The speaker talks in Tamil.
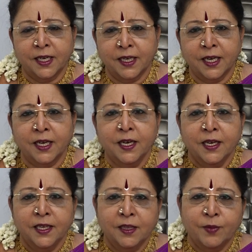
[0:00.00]
கட்டுங்க
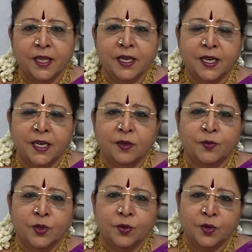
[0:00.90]
இது மாதிரி
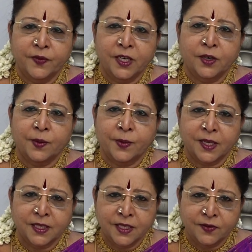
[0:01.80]
கட்டும்போது உங்கள் வீட்டோட
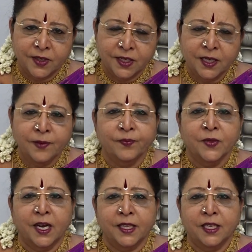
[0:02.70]
பாசிட்டிவிட்டி
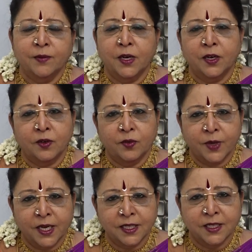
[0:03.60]
அதிகமாகும்
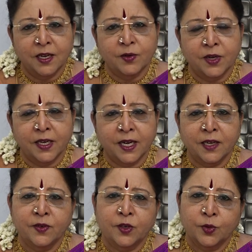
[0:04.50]
மனசில் ஒரு
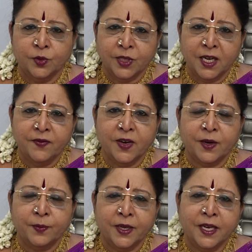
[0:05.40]
நிறைவு இருக்கும்
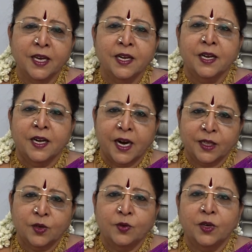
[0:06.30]
தெளிவாக இருப்பீங்க
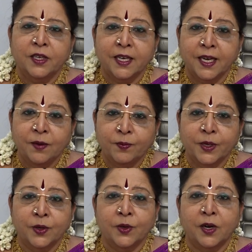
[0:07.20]
அடுத்தவங்களுக்கு ஹெல்ப்
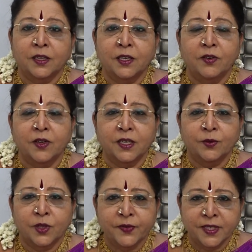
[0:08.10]
பண்ணணும் அடுத்தவங்களுக்கு
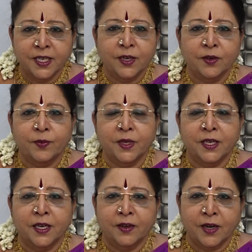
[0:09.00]
உதவி செய்யணும்
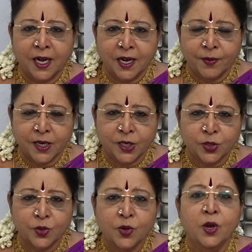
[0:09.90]
அப்படிங்கிற நல்ல
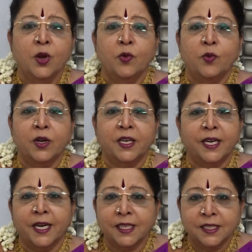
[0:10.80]
மனசும்
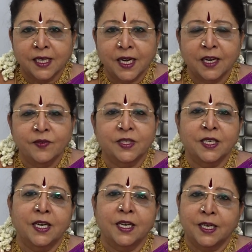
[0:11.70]
உங்களுக்கு கிடைச்ச நல்ல
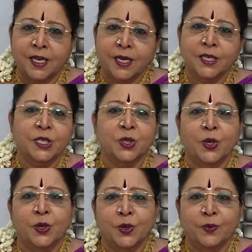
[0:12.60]
விஷயங்களுக்கு நன்றி
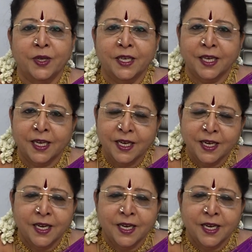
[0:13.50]
சொல்லணும் அப்படிங்கிற